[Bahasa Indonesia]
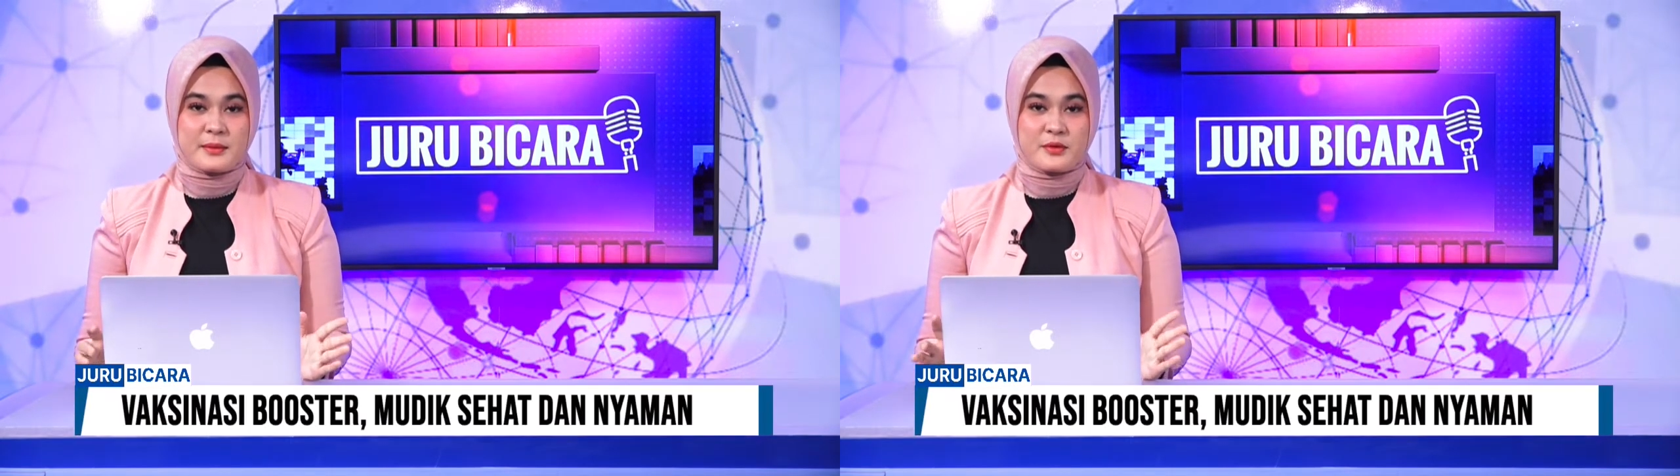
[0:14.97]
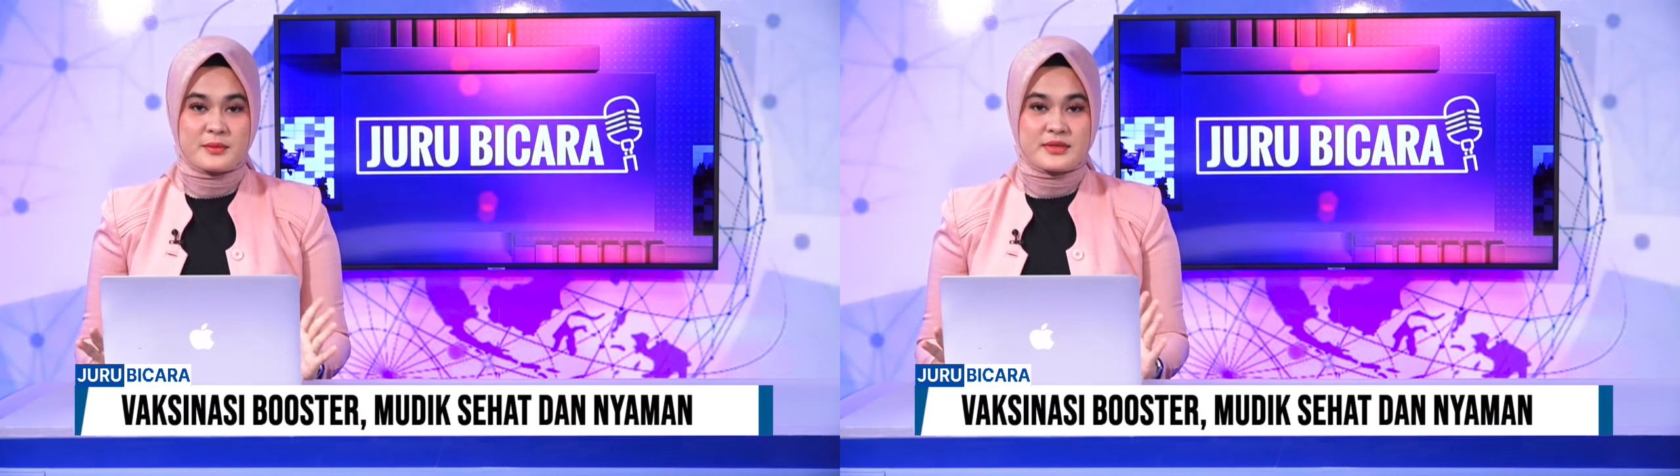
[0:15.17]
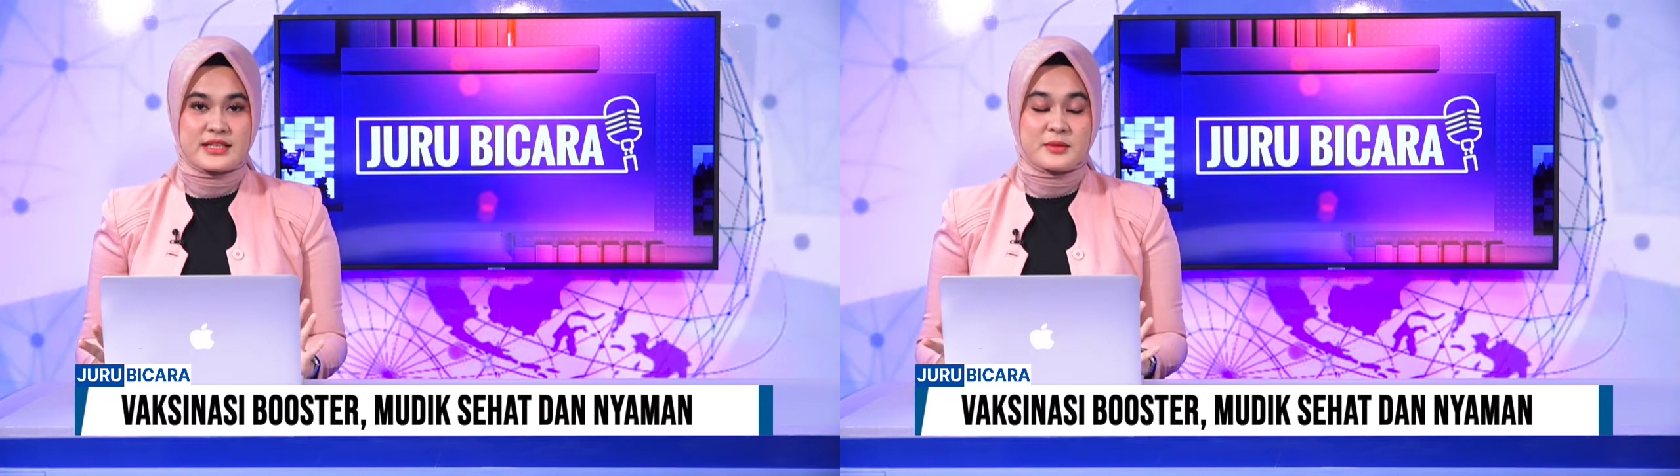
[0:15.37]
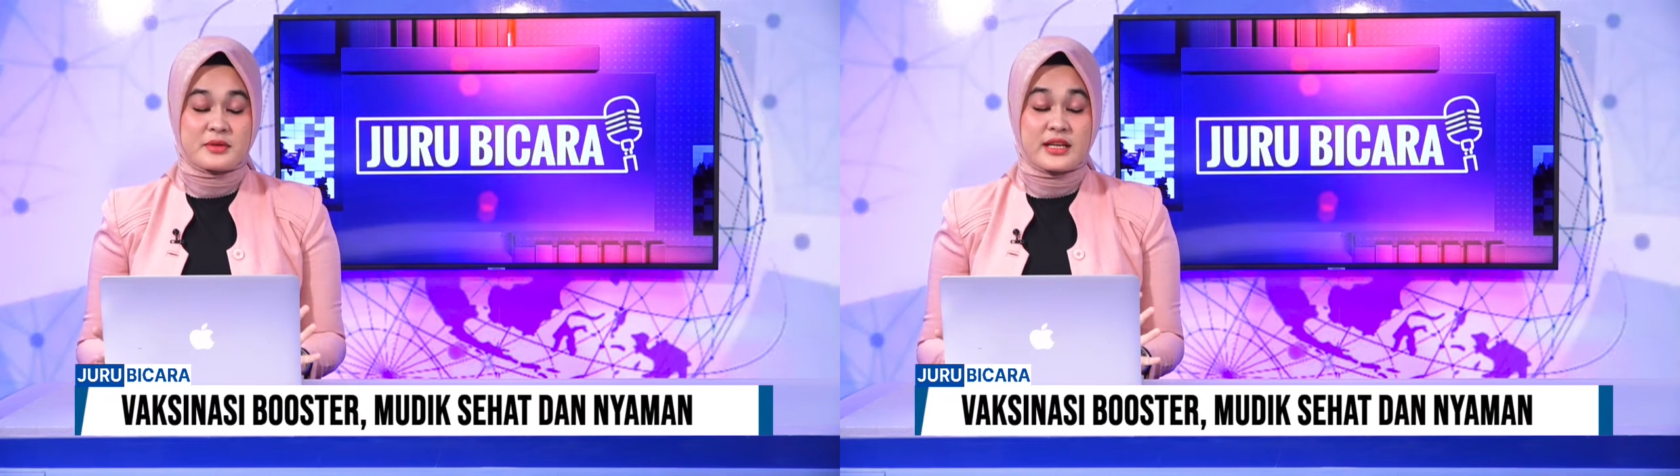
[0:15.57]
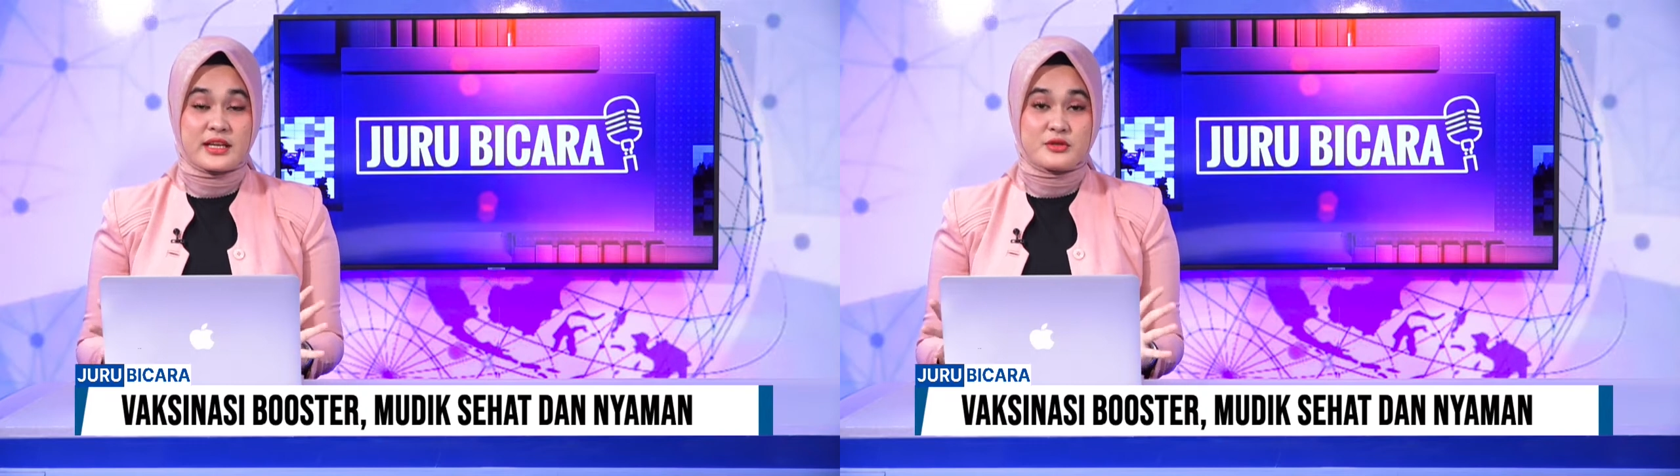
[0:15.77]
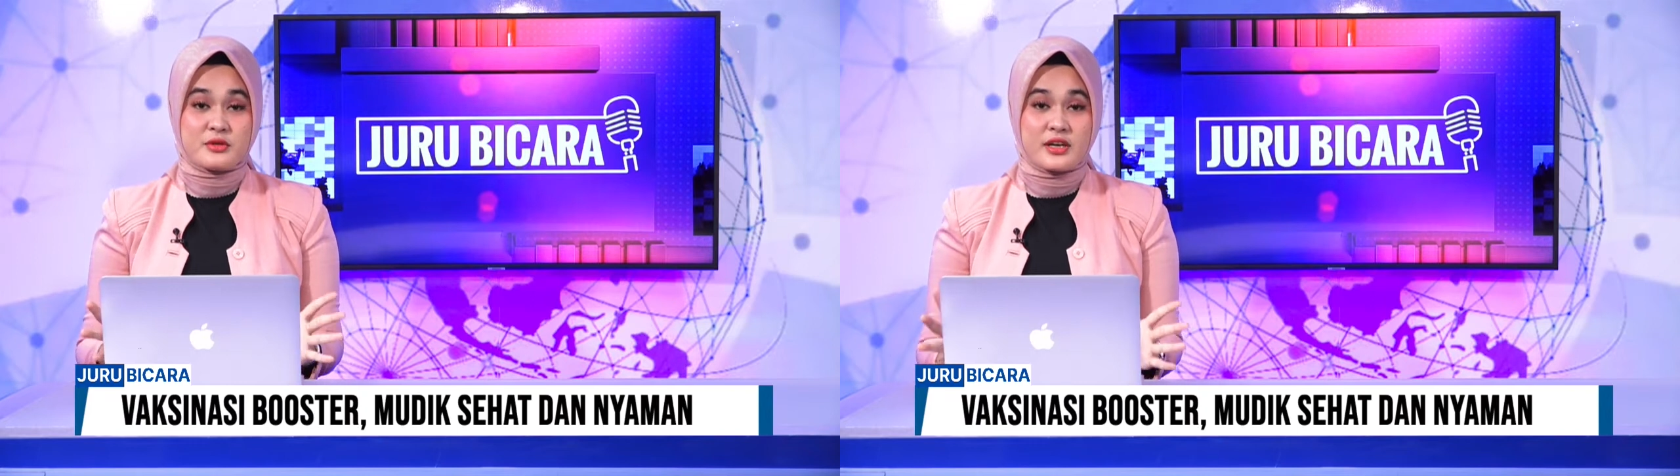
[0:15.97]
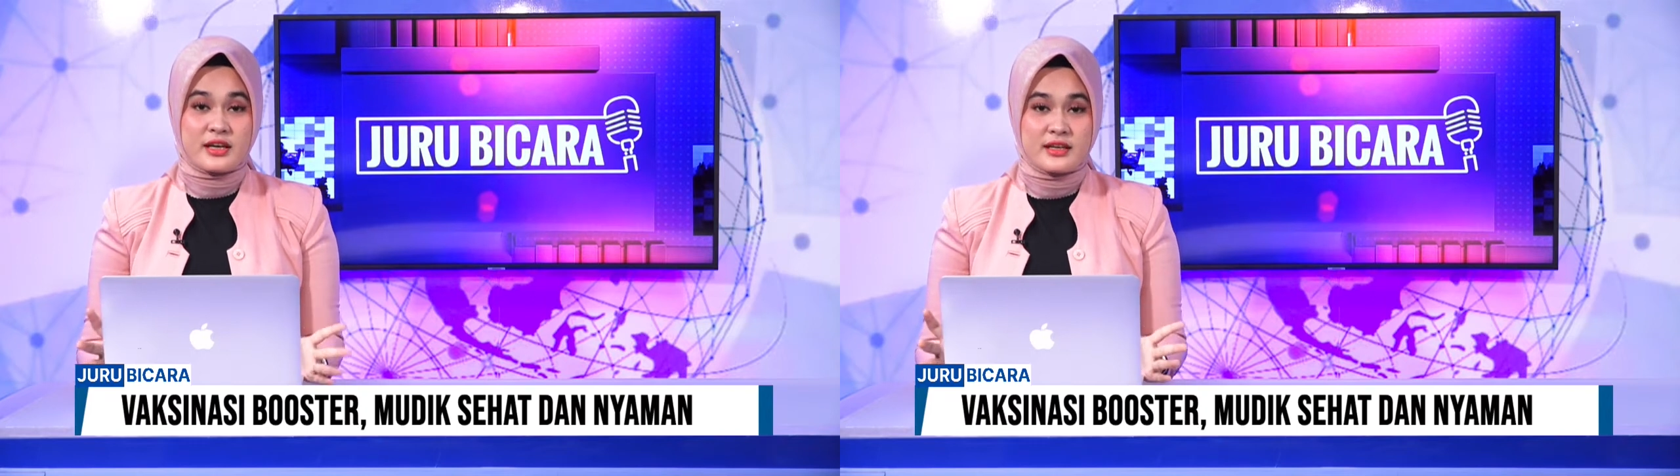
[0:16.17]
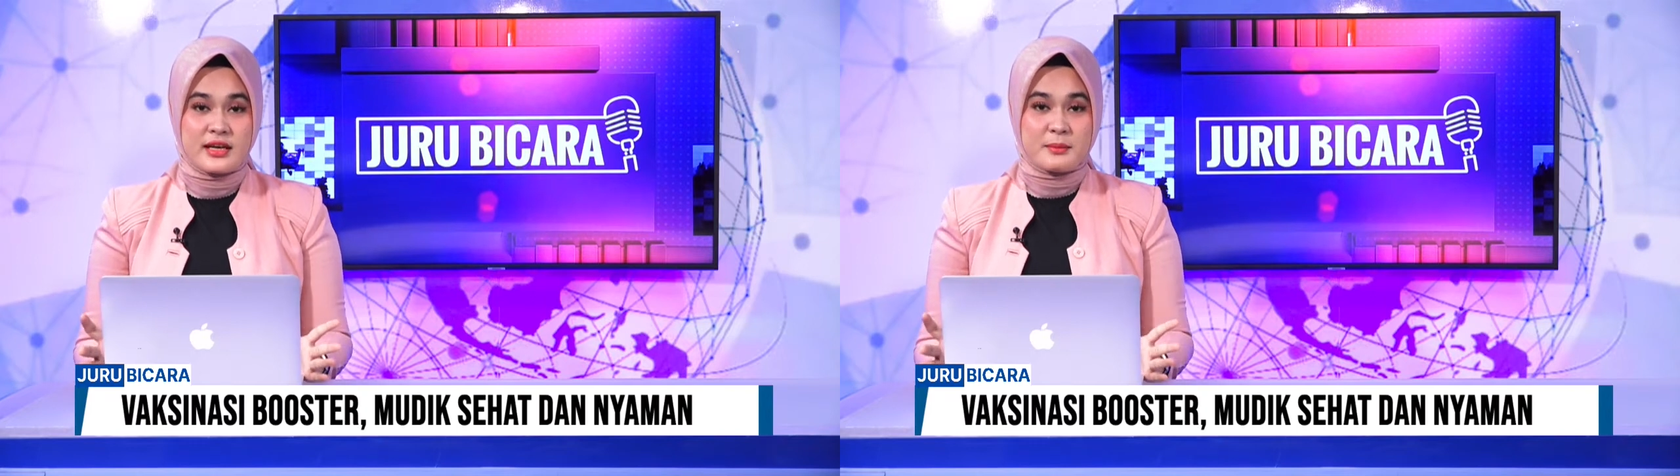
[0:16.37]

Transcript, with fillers: mungkin bisa diberikan juga